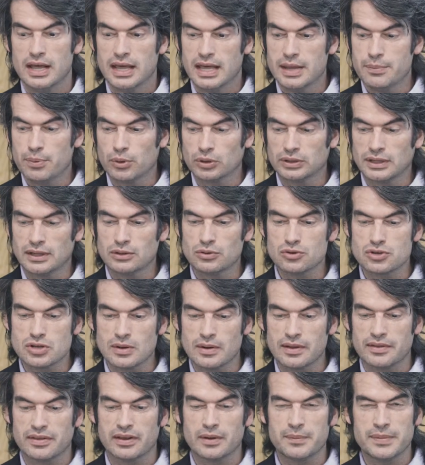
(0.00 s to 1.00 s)
y por tanto
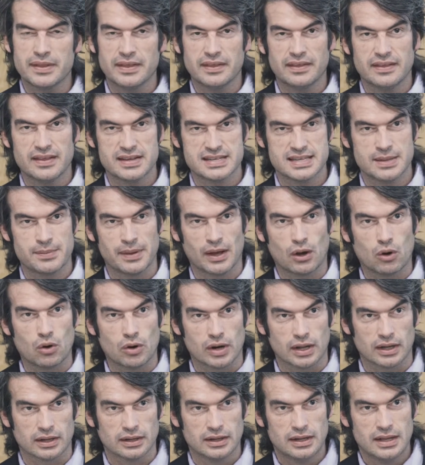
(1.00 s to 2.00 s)
establecer medidas de
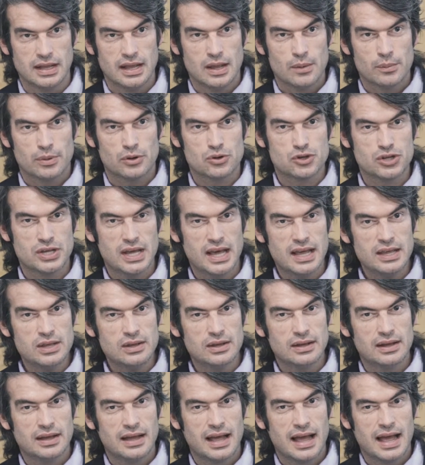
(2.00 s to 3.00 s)
mejora. Pero si
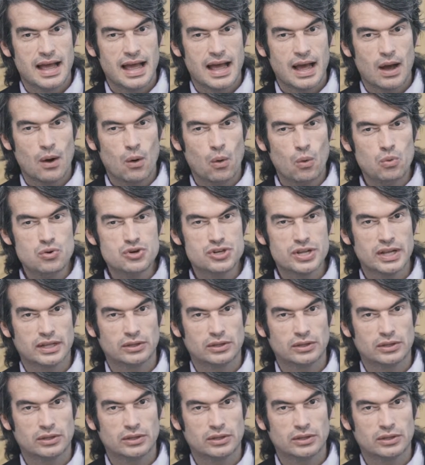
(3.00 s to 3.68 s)
hay un